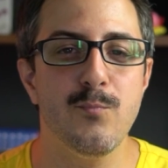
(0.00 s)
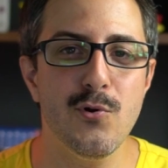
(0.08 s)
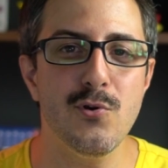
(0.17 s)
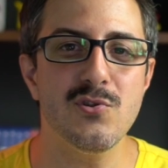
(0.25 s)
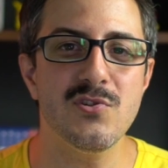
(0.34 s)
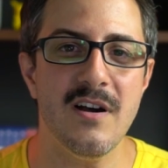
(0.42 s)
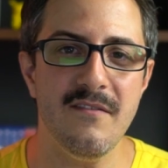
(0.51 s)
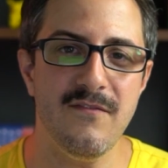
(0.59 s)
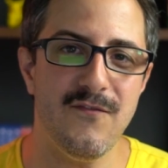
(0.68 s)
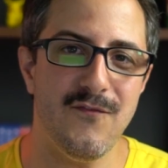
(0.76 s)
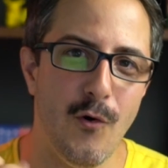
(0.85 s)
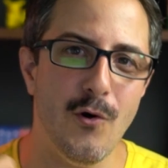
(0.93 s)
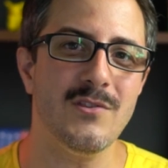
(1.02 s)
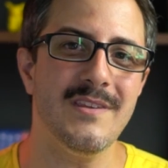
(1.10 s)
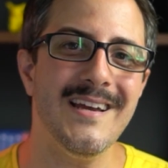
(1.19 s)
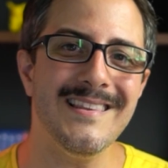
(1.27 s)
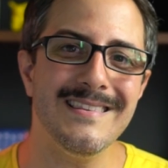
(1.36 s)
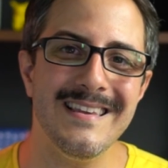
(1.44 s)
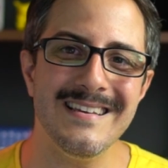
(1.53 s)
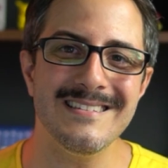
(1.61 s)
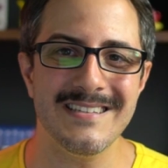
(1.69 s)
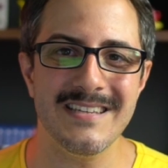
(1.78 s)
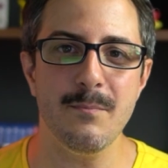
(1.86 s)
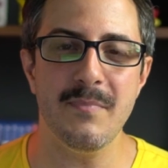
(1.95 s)
Bu yüzden Fortnite ne
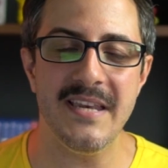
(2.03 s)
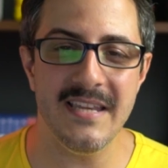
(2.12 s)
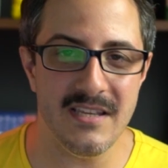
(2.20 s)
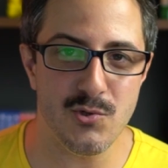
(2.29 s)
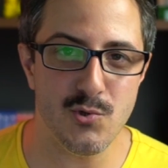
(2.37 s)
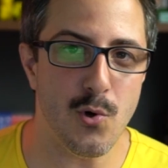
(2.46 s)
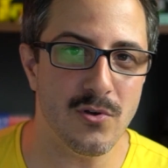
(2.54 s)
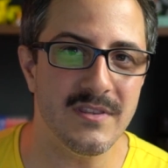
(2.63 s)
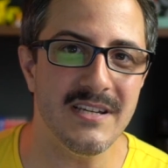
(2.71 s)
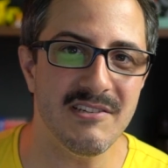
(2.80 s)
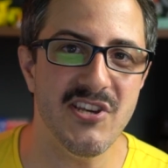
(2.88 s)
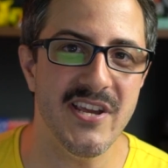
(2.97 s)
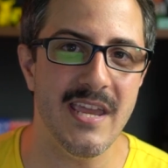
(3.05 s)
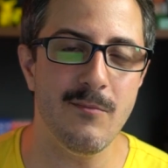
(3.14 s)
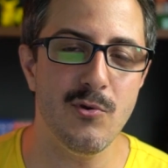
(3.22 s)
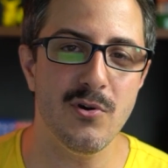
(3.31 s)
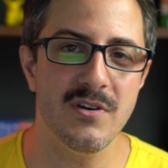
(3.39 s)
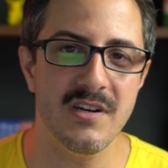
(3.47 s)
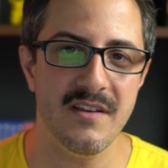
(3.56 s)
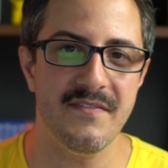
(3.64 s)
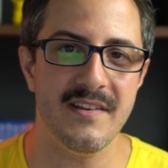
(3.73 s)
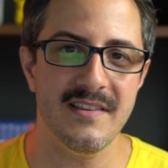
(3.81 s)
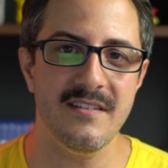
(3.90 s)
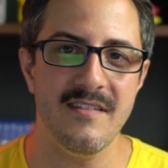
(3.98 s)
yazık ki beni çok da çekemiyor
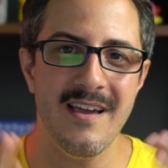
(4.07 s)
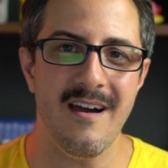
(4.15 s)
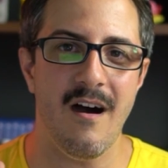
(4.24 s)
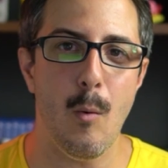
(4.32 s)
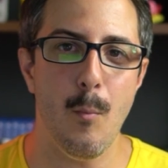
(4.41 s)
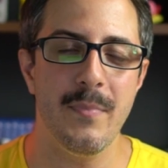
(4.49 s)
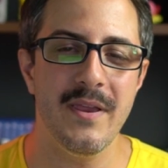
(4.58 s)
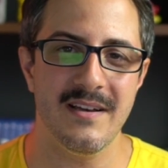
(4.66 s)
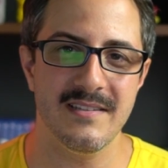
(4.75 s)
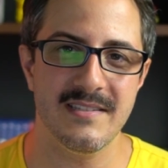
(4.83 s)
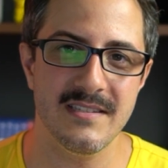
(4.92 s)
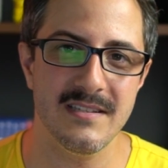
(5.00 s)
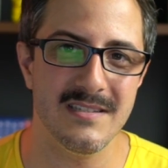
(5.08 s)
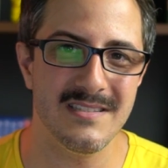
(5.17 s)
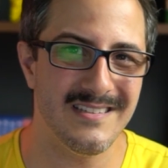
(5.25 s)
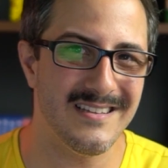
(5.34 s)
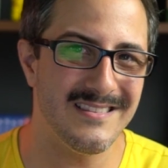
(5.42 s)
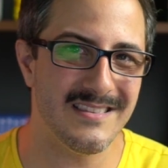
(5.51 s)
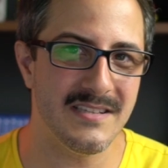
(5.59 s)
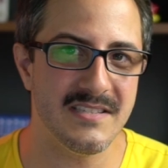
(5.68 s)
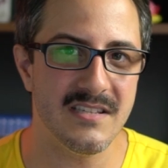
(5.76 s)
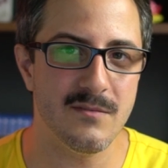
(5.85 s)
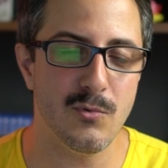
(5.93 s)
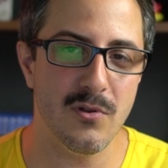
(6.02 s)
grafikleri ve ambiyansı, sanat
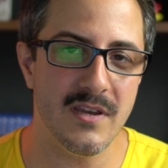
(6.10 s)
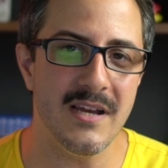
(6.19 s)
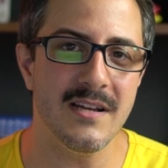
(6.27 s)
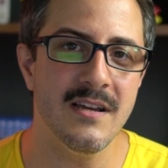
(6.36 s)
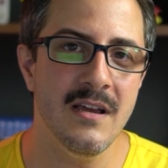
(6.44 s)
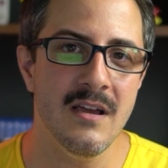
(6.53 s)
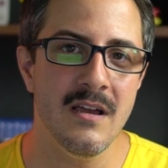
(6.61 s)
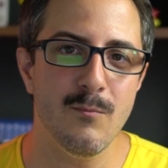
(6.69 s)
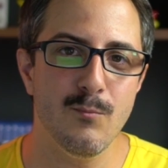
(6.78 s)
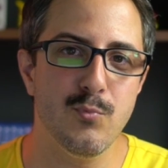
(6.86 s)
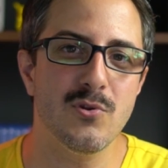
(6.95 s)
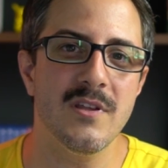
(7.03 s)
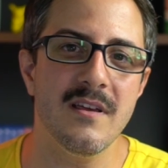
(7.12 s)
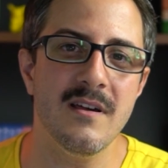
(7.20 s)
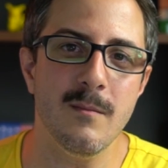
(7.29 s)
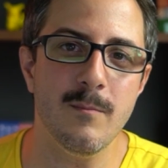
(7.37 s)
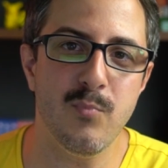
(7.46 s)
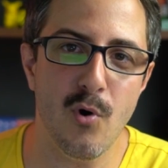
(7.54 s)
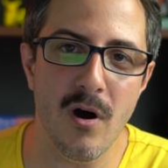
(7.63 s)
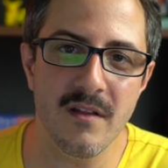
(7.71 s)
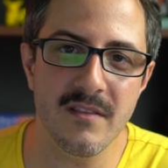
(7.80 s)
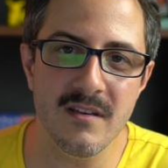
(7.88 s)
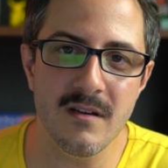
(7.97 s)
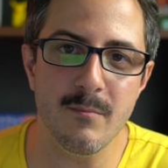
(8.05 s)
tasarımı olarak. Burada da
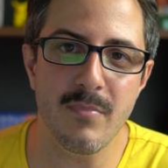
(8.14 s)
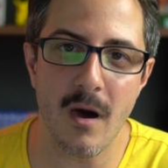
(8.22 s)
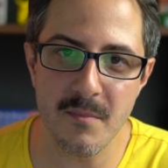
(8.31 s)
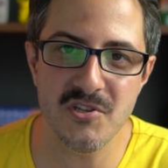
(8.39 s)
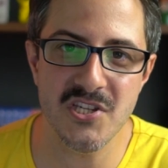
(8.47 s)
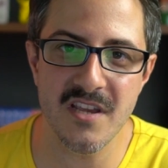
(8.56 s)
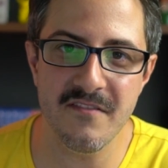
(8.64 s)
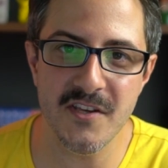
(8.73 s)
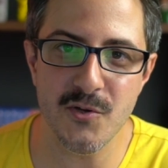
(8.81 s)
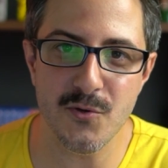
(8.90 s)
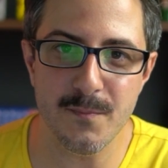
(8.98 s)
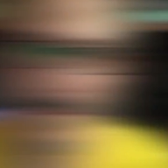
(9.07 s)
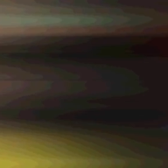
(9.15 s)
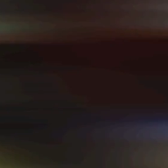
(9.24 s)
puanı PUBG'ye veriyorum.